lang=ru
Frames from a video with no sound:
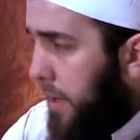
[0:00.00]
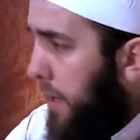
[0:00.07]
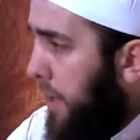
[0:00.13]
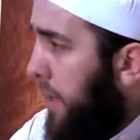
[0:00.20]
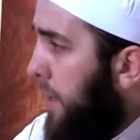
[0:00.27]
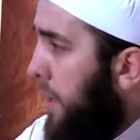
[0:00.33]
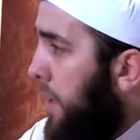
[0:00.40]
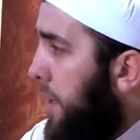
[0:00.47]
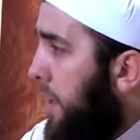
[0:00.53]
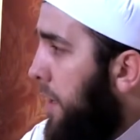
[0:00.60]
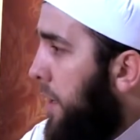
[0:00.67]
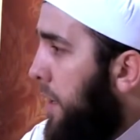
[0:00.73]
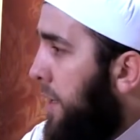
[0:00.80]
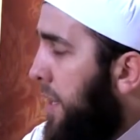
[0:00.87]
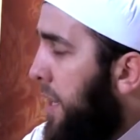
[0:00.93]
И
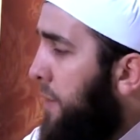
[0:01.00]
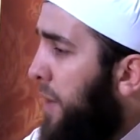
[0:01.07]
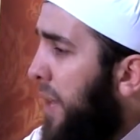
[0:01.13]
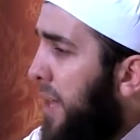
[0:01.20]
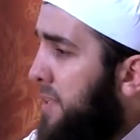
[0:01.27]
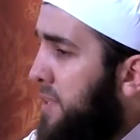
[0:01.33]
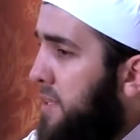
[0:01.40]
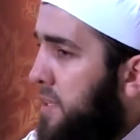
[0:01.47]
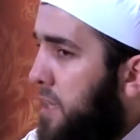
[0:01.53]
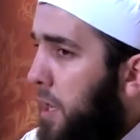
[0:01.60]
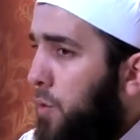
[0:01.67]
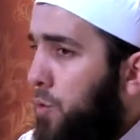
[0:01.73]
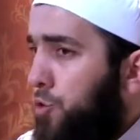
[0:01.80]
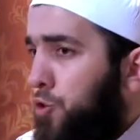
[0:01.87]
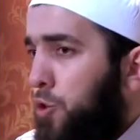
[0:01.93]
не является
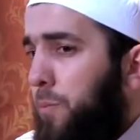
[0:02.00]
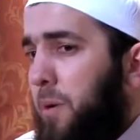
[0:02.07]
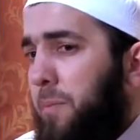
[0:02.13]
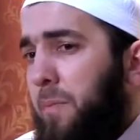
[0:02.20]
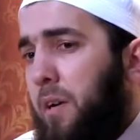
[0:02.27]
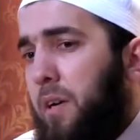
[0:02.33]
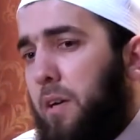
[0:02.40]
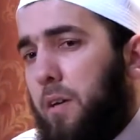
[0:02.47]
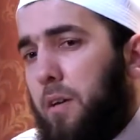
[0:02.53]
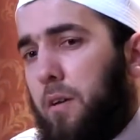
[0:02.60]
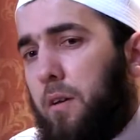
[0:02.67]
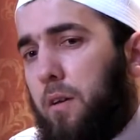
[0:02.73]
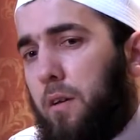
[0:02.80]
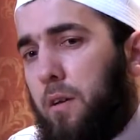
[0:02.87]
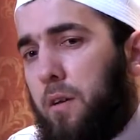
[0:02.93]
целью, чтобы мы
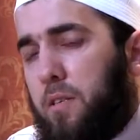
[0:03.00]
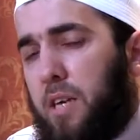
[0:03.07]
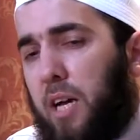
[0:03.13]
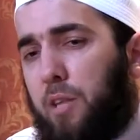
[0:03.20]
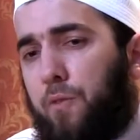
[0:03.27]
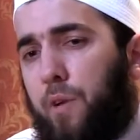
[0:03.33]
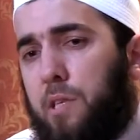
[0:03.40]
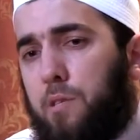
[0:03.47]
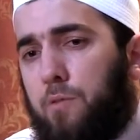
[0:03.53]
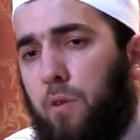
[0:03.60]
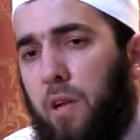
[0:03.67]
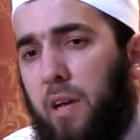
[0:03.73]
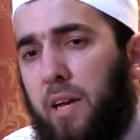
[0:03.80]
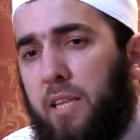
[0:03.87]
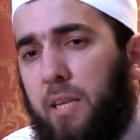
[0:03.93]

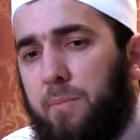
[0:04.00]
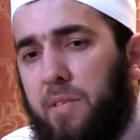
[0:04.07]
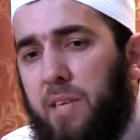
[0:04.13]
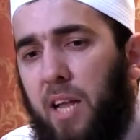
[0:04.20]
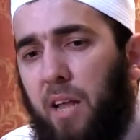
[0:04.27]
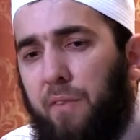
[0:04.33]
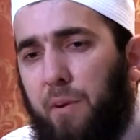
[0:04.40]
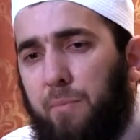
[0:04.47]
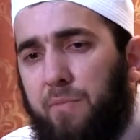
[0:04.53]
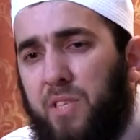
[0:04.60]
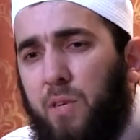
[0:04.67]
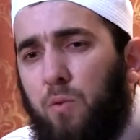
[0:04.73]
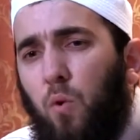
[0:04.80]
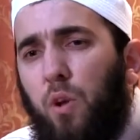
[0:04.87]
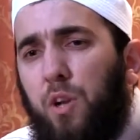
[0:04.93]
соответствовали этим саляфам
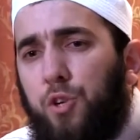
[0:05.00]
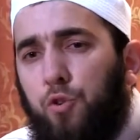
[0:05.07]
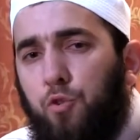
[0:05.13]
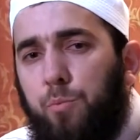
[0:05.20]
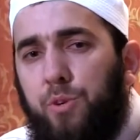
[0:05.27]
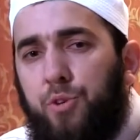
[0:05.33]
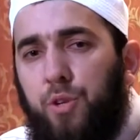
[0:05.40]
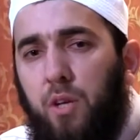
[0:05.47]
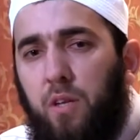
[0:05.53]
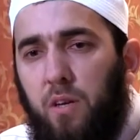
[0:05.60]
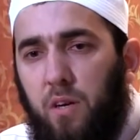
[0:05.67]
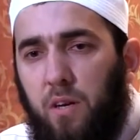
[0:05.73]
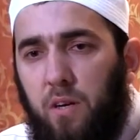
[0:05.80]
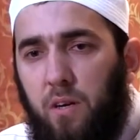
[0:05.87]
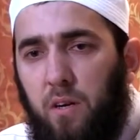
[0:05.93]
всего лишь
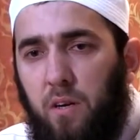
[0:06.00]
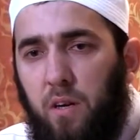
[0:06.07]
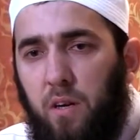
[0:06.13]
убеждениях